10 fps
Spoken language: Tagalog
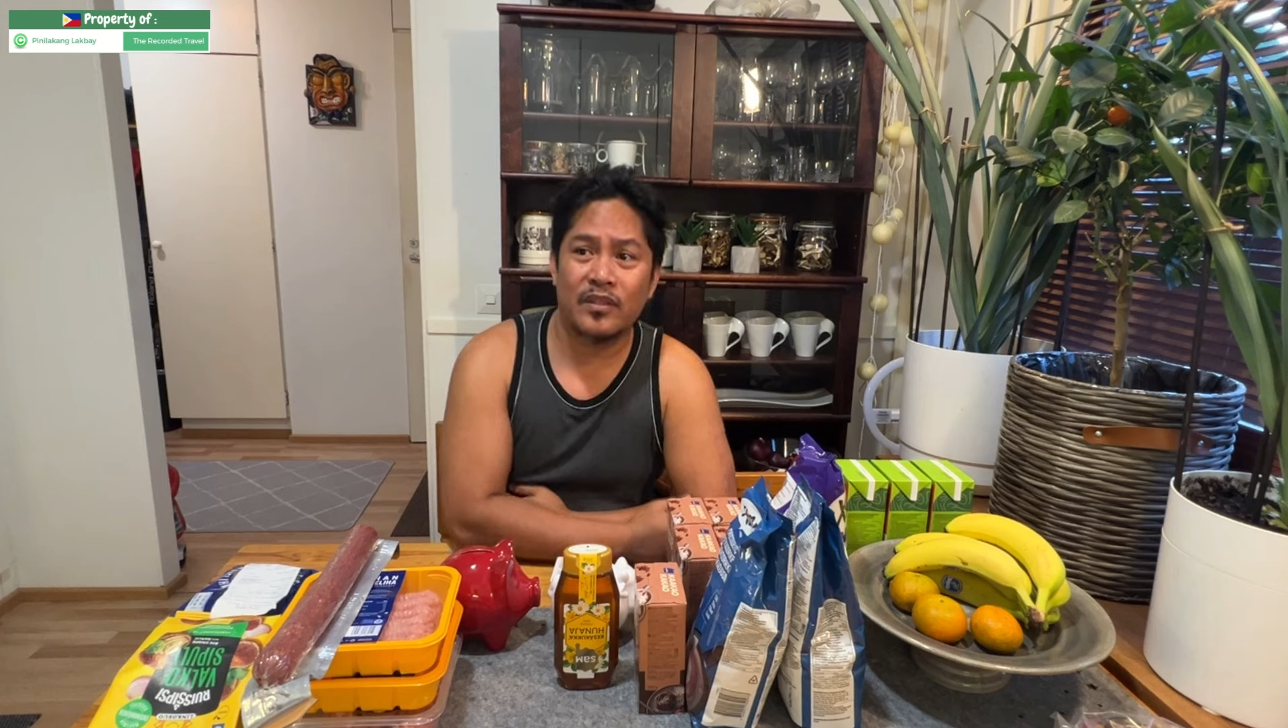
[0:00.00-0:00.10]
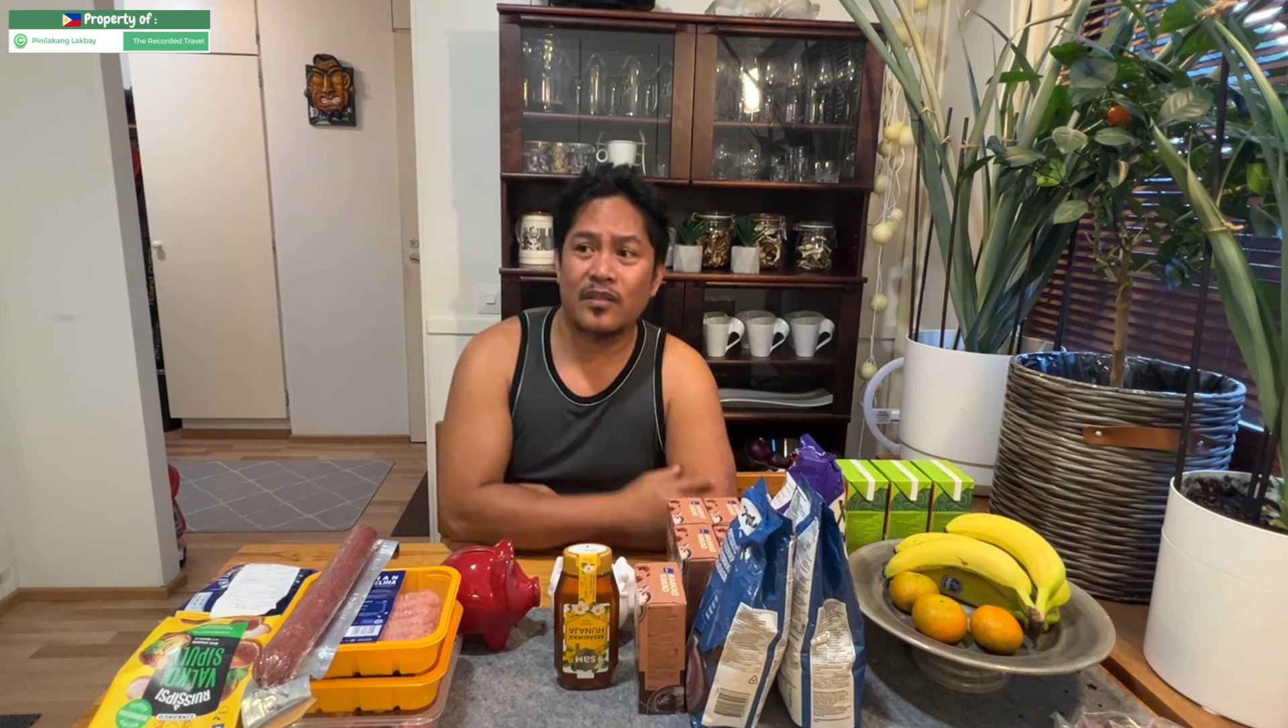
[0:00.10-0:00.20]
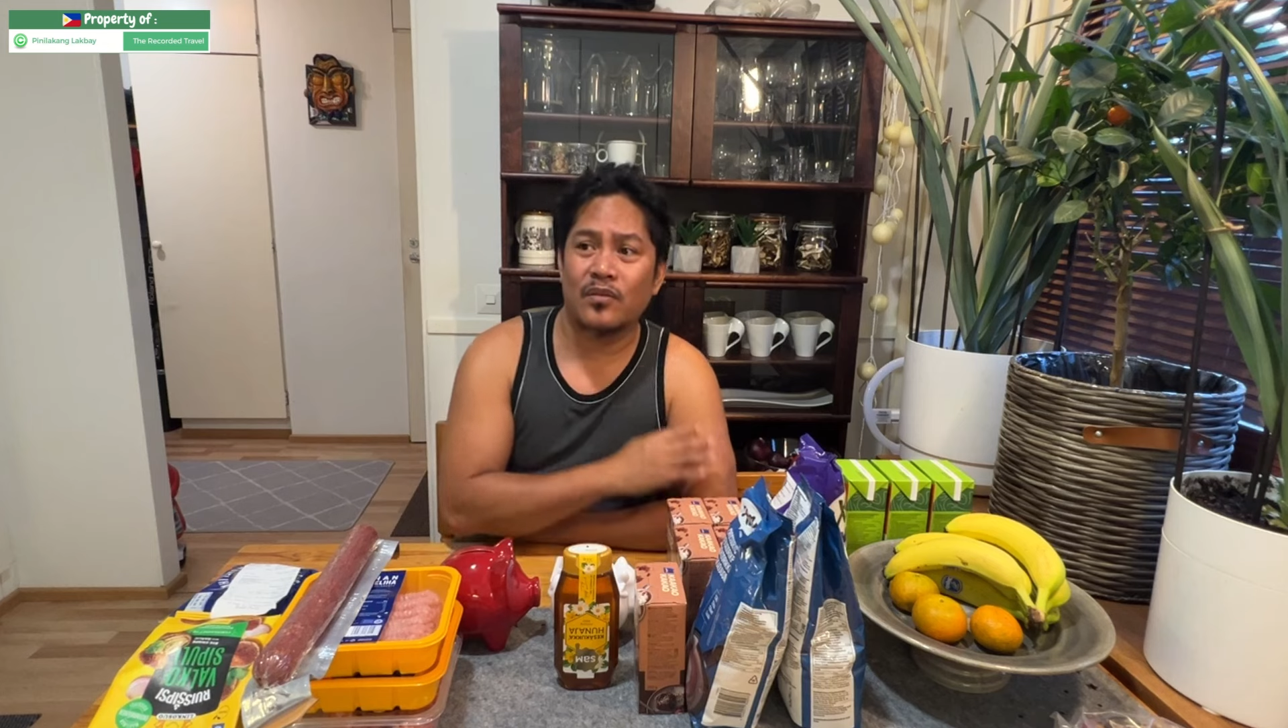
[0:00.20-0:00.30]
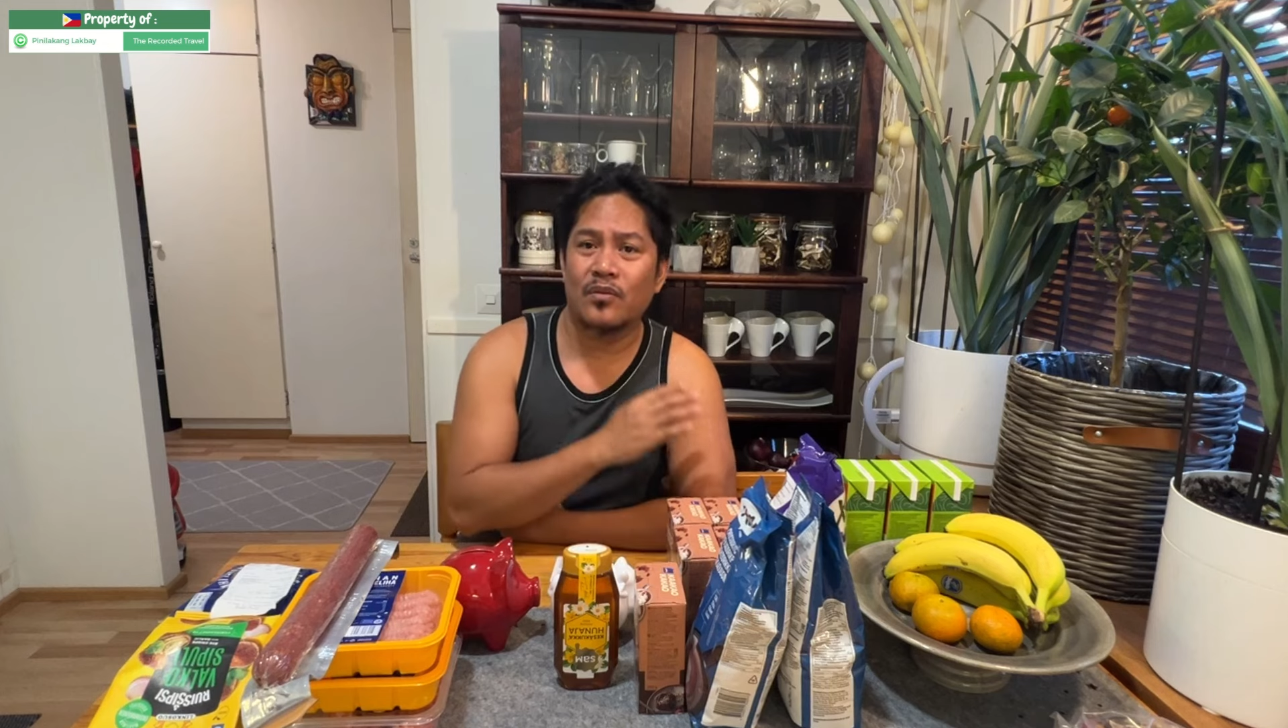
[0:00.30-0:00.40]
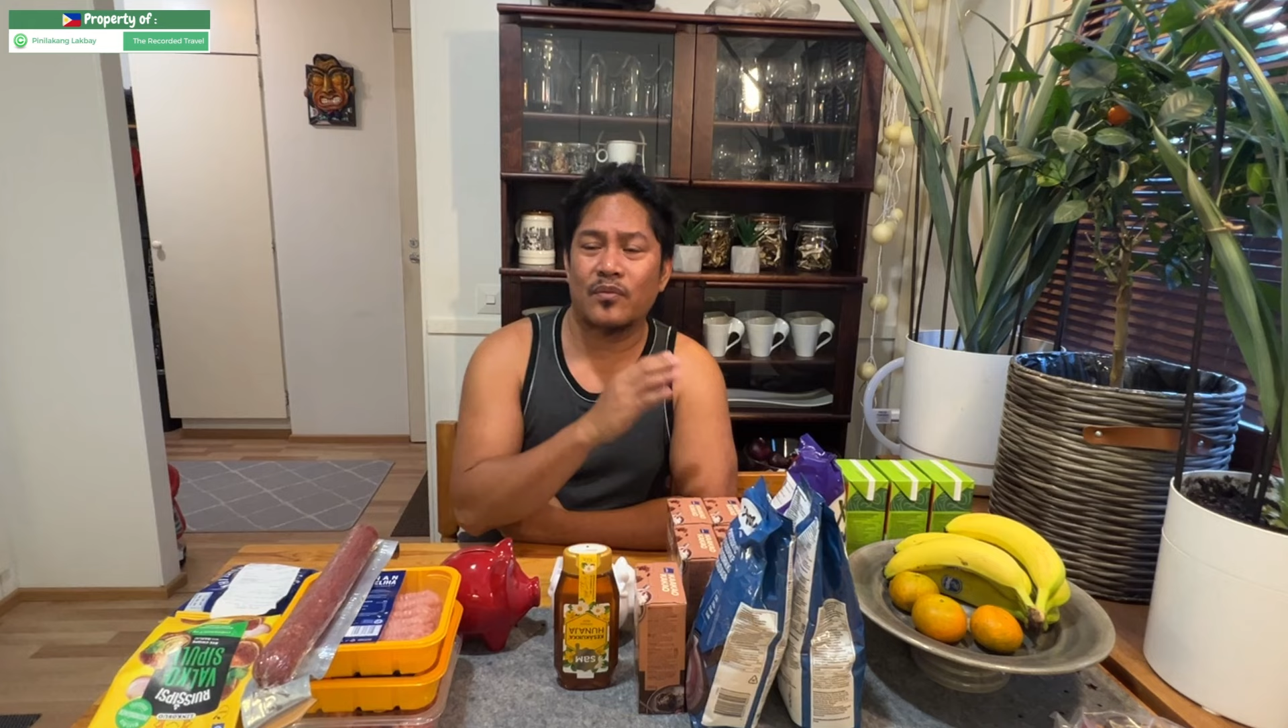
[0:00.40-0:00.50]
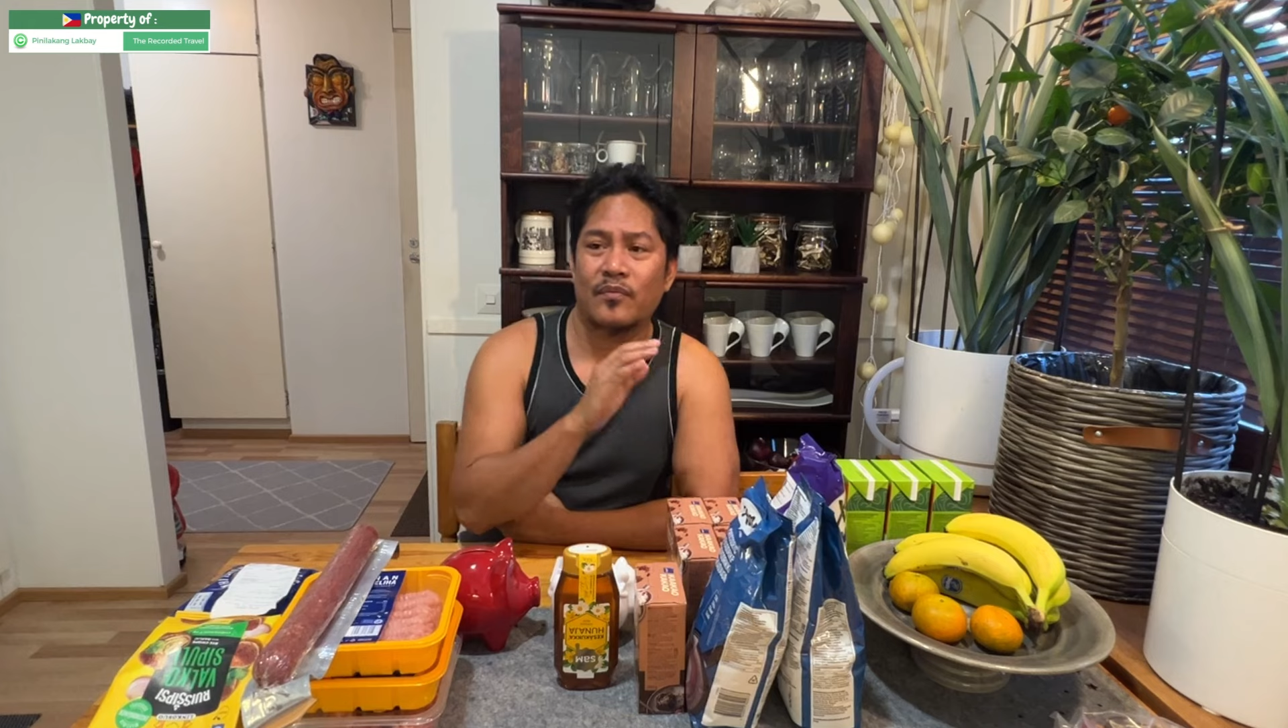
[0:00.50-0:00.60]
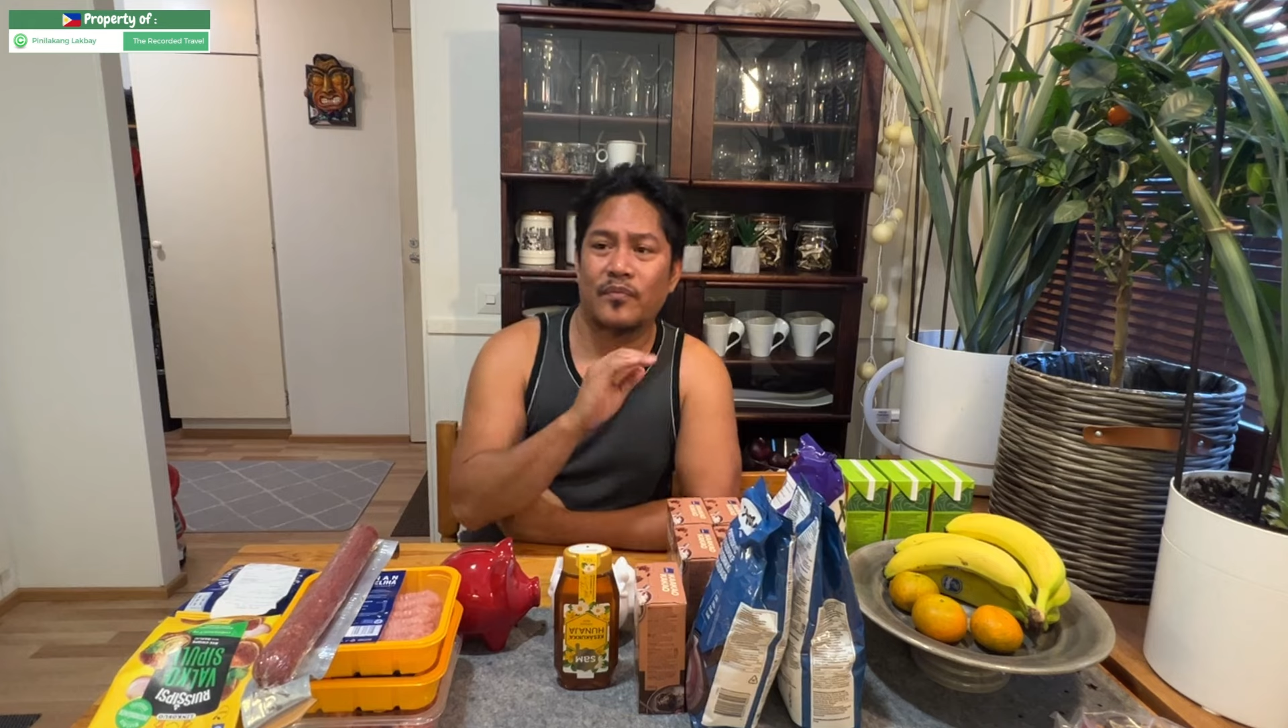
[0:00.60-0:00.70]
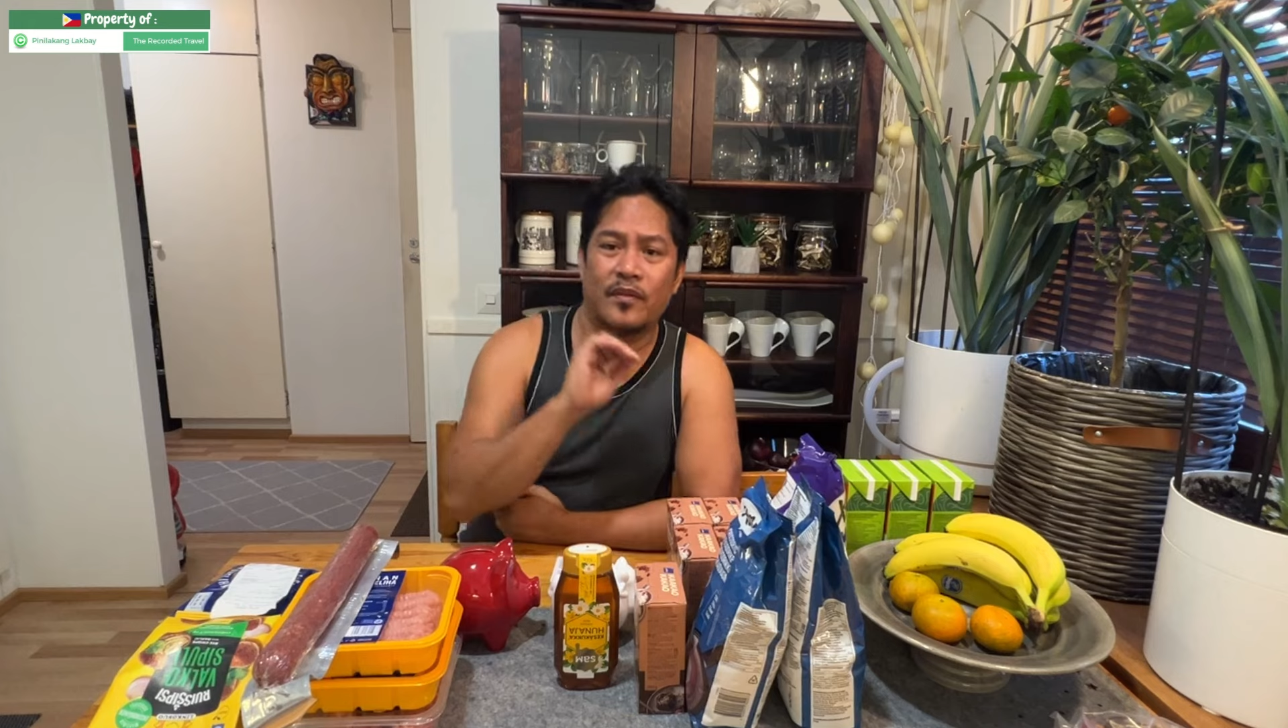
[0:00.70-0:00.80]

ditong